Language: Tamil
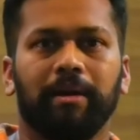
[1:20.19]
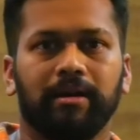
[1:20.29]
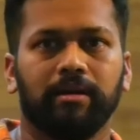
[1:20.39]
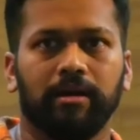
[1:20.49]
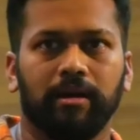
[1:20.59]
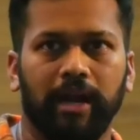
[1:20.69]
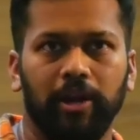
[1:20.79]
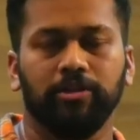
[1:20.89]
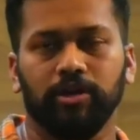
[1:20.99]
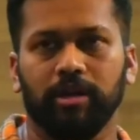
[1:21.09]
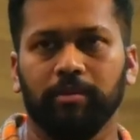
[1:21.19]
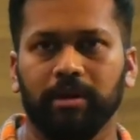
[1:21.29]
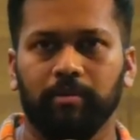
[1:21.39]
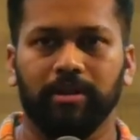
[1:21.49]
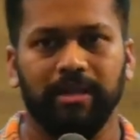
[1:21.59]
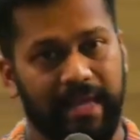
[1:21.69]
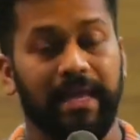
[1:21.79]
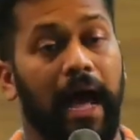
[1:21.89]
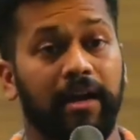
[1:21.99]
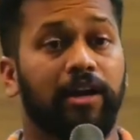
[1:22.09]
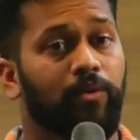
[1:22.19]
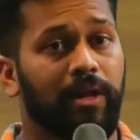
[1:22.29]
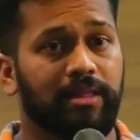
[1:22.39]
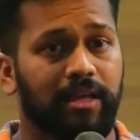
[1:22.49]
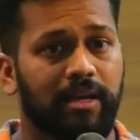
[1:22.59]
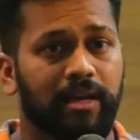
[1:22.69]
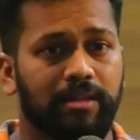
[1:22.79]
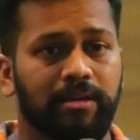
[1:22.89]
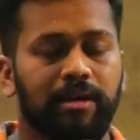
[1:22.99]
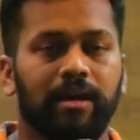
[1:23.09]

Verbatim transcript: பட் ரேடியோ ஜாக்கி அப்படிங்கும்போது நான் யாருன்னே உங்களுக்கு தெரியாது